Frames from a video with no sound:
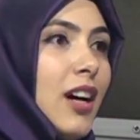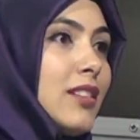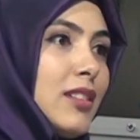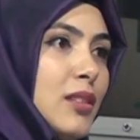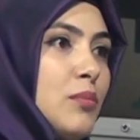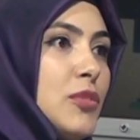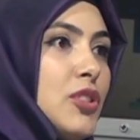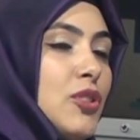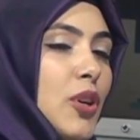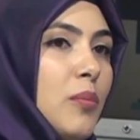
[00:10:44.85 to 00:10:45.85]

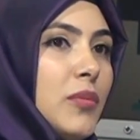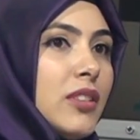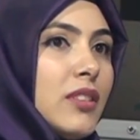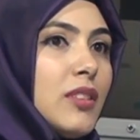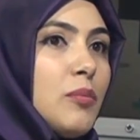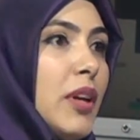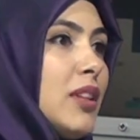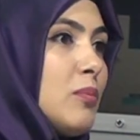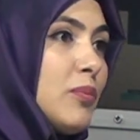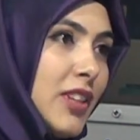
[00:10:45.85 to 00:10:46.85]
atlayamayacağım.
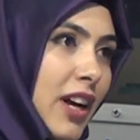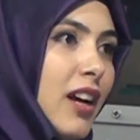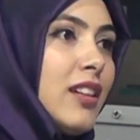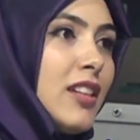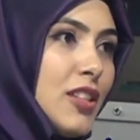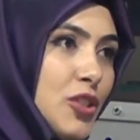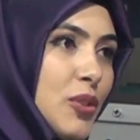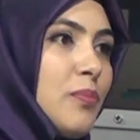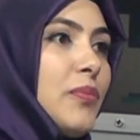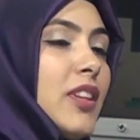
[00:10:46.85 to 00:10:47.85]
benim değerli eşim